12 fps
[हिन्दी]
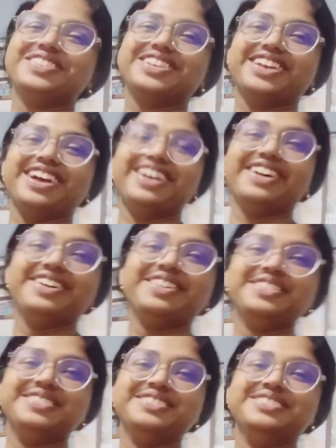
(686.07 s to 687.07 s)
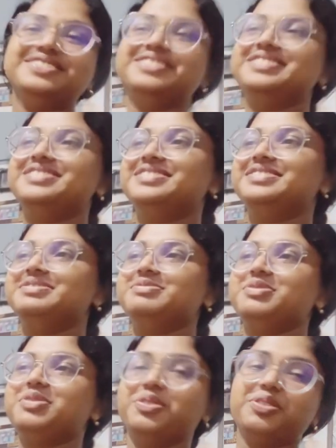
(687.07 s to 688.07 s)
क्या क्यों सर पे बैठ डाला
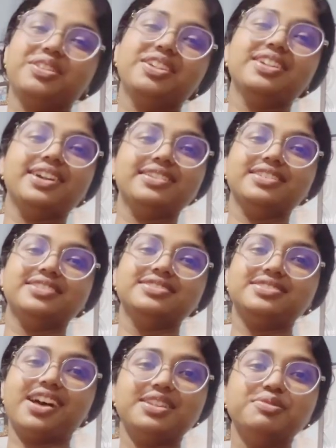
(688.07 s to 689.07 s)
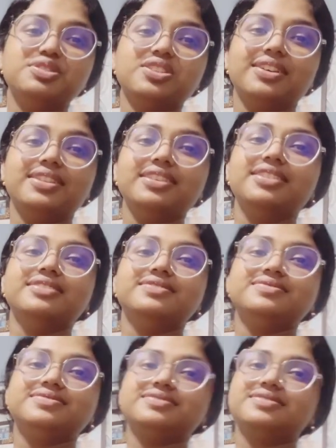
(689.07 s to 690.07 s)
उठ नहीं रहा था सात बज गए थे
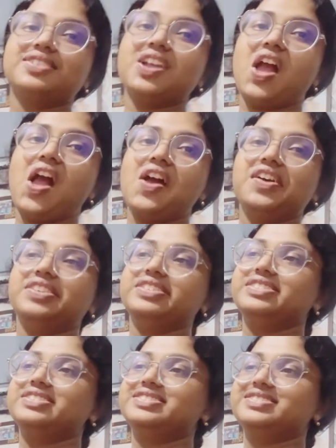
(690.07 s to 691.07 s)
अब तुम नहला ना इसको कल